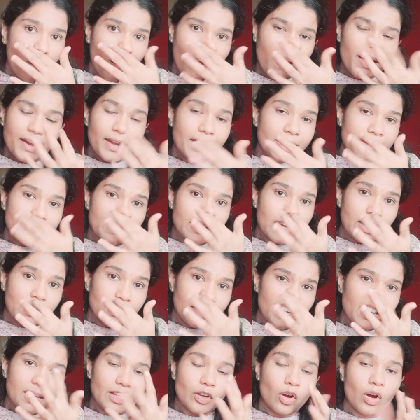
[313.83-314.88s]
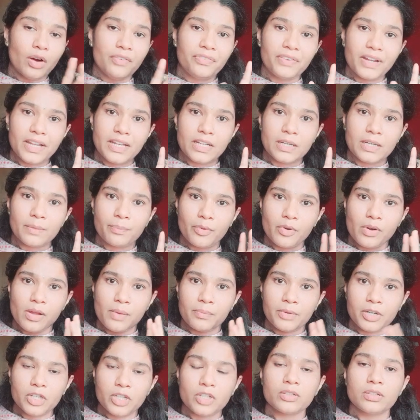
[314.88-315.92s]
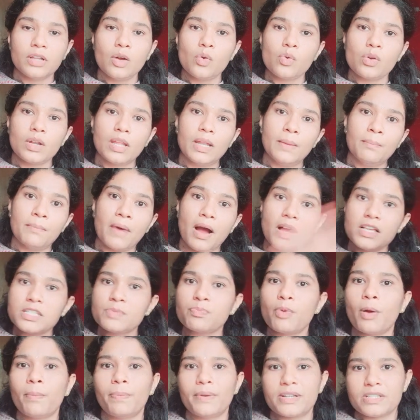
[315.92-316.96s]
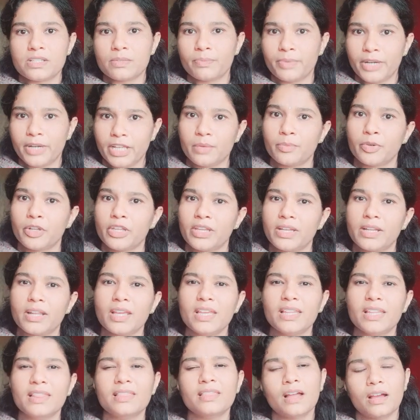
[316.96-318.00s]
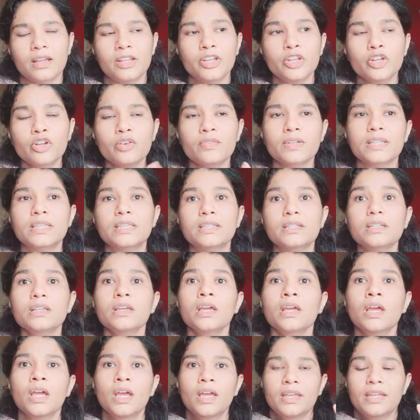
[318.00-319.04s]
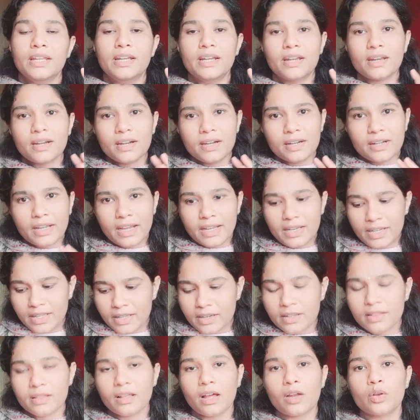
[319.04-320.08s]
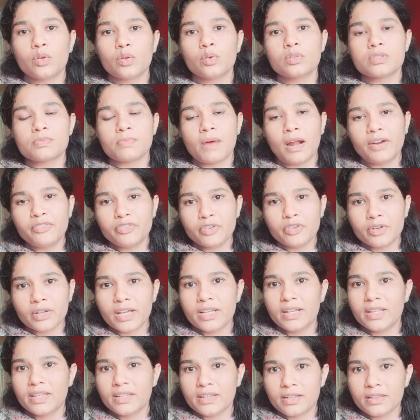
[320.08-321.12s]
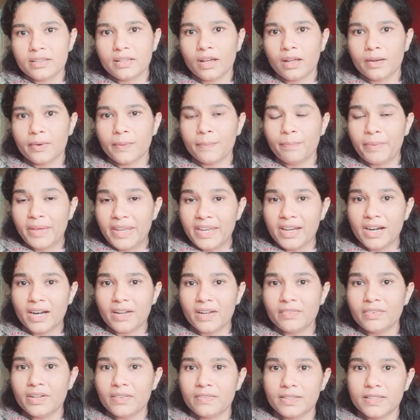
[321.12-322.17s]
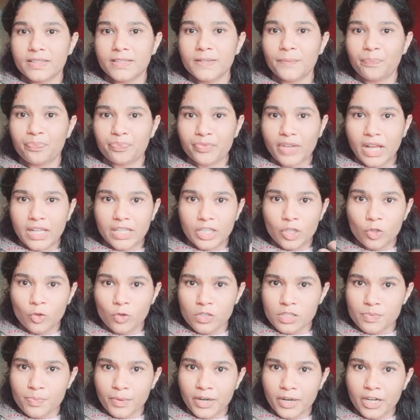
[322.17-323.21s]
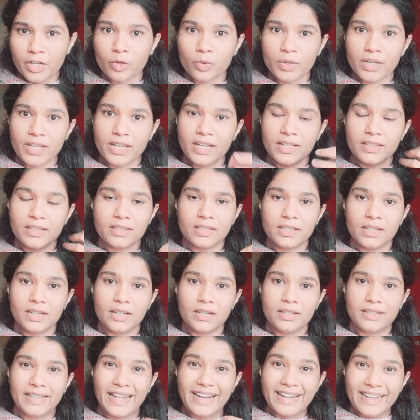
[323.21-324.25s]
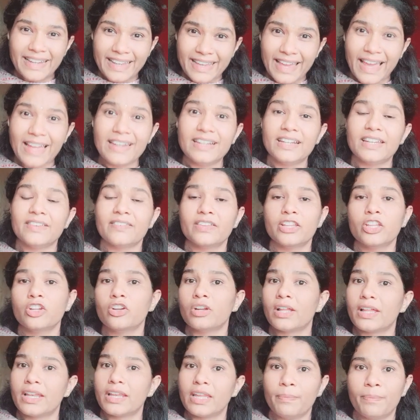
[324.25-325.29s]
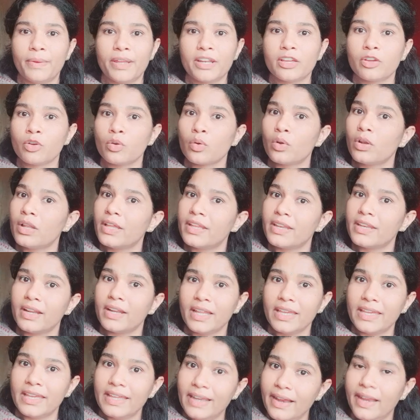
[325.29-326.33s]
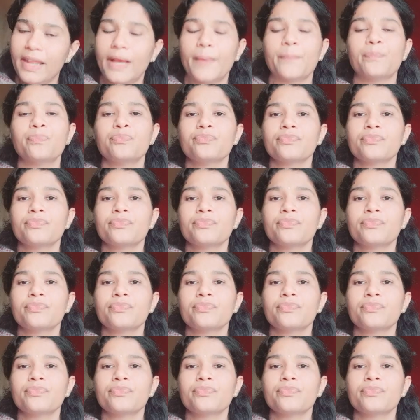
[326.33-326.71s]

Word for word: ஆன்லைனை தாண்டி நீங்கள் ஆஃப்லைனுக்கு போனால் மட்டும்தான் உங்களால் மாஸ் பாப்புலேஷன் பிடிக்க முடியும் ஏன்னா இன்னும் வந்து இன்டர்நெட் கையில் இருந்தாலும் ஸ்மார்ட் ஃபோன் கையில் இருந்தாலும் பெரிய அளவில் வந்து அதை யூஸ் பண்ணக்கூடிய அந்த டெக்னிக்காலிட்டி வந்து இன்னும் நிறைய பேருக்கு ரூரல் ஏரியாவில் இல்லை